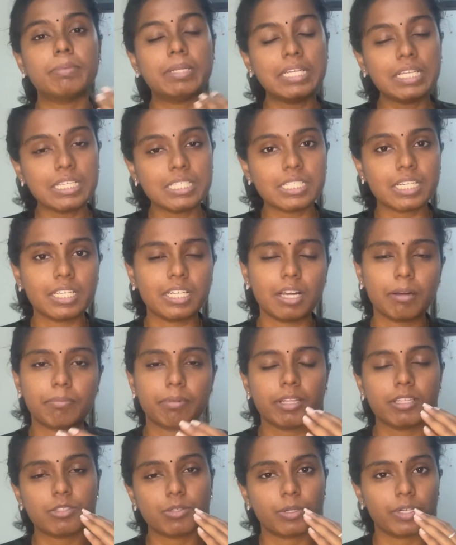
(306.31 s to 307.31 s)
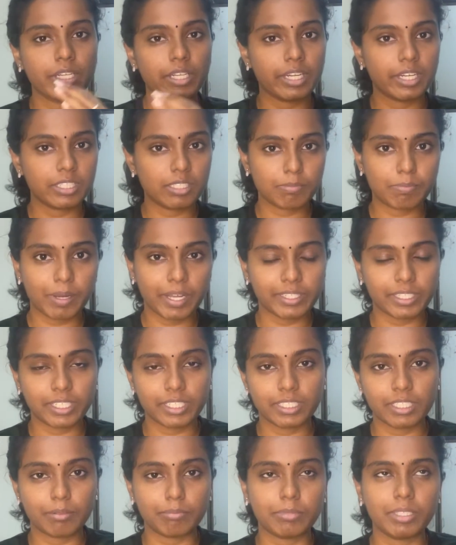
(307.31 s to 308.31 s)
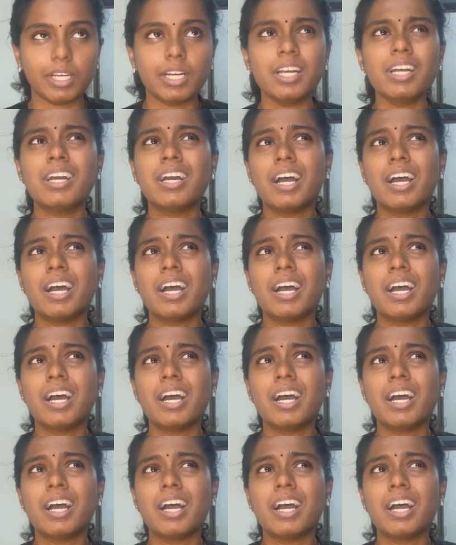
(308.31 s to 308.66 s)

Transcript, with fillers: மலேசியால அப்படின்னு சொல்லிட்டு எடுத்து பார்த்துக்கிட்டோம்னா